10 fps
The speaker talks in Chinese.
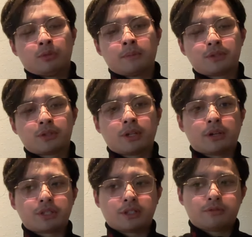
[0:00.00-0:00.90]
我们必须要
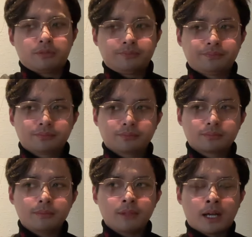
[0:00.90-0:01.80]
搞清楚，
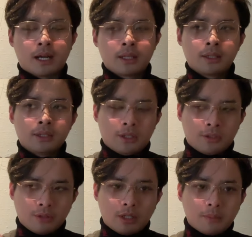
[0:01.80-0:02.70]
啊，
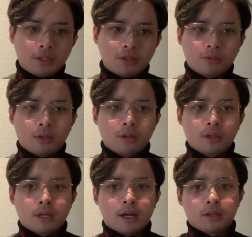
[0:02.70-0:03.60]
所以老兵说
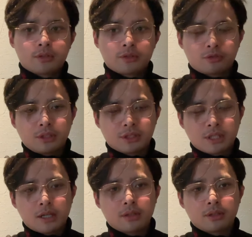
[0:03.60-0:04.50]
啊，顺
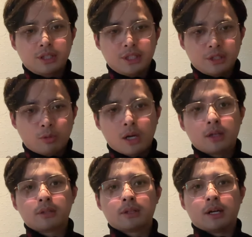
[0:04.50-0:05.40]
昌逆
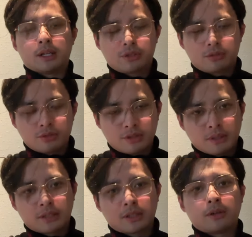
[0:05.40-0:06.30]
亡啊，就是这
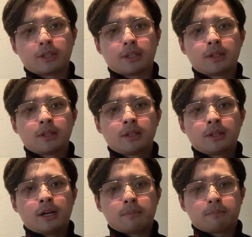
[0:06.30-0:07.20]
么个道理
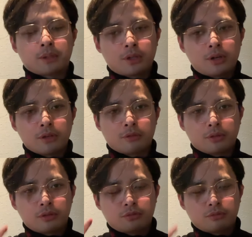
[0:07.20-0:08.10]
啊，不要
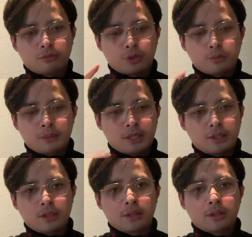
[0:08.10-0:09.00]
与主流民
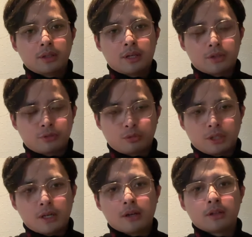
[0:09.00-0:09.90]
意啊去
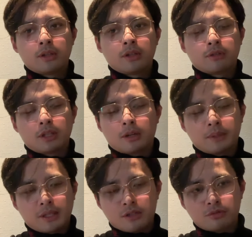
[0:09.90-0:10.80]
对抗。所以老
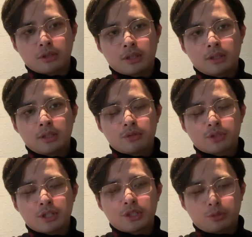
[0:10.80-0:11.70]
兵也说了，就
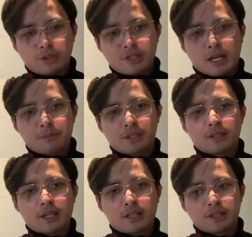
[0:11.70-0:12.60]
像有的傻逼在
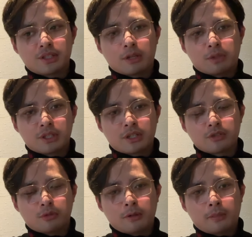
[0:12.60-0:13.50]
那里写文章
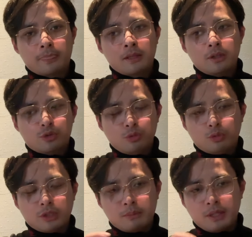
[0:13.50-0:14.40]
说，中
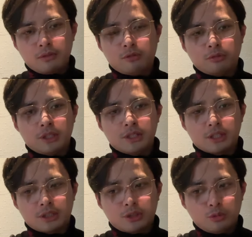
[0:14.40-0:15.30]
国的民族主义
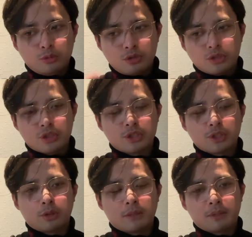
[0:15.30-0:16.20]
者都是社
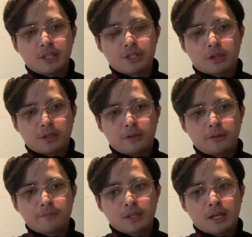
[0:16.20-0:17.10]
会的边角料
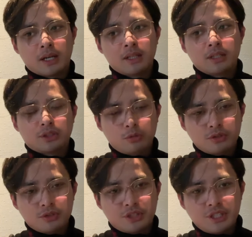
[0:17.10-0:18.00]
啊，都
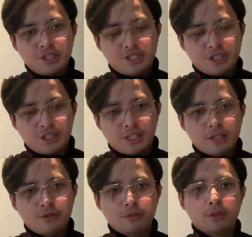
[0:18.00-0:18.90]
是经济
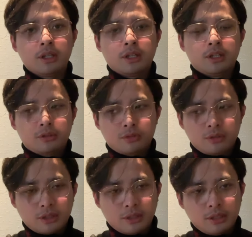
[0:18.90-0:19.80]
拮据，
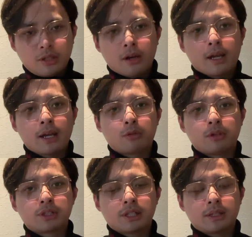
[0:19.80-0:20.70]
依靠爱
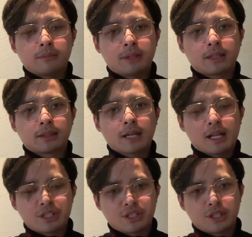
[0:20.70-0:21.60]
国这一面
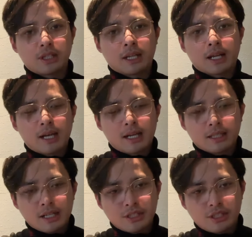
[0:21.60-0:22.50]
大旗来拉
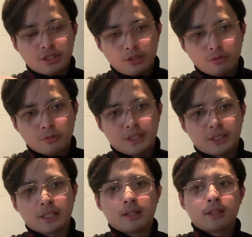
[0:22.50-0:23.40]
大旗扯虎
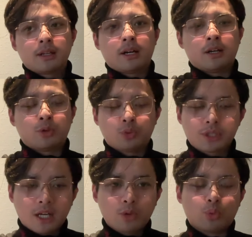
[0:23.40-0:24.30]
皮的。啊，狐
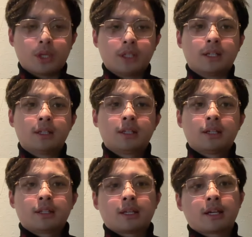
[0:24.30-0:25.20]
假虎威的，
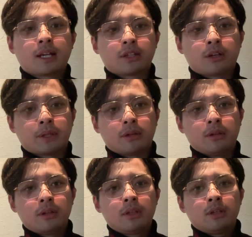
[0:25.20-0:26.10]
大家看到没有？
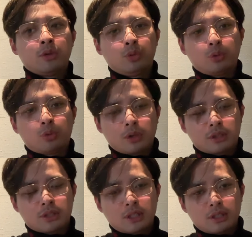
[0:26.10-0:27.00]
如果
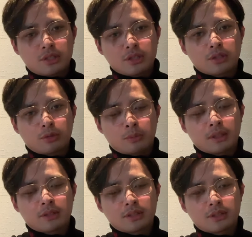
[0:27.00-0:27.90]
真的是是我们
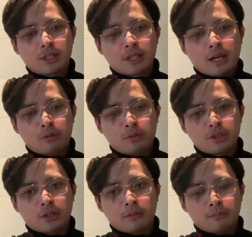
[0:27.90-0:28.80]
的这些爱国
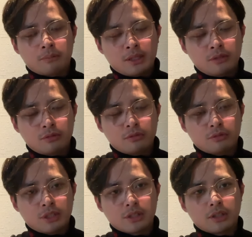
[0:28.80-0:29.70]
者、民族主
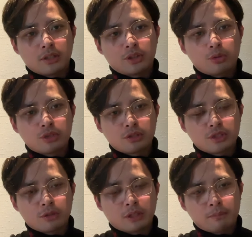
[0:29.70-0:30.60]
义者都是
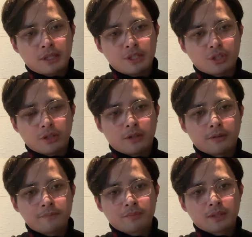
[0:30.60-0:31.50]
社会的边角
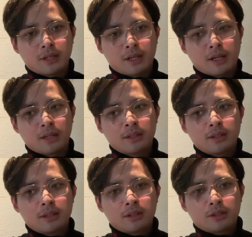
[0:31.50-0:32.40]
料啊，
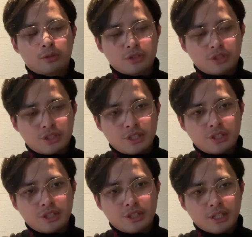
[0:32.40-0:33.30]
都是经
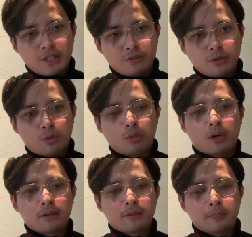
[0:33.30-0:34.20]
济拮据的
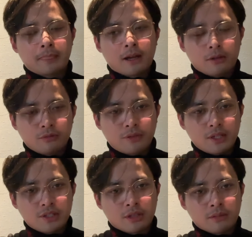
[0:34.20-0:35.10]
货，那
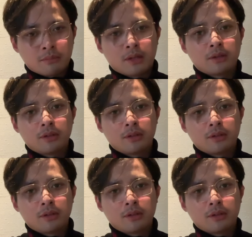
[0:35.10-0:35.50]
为什么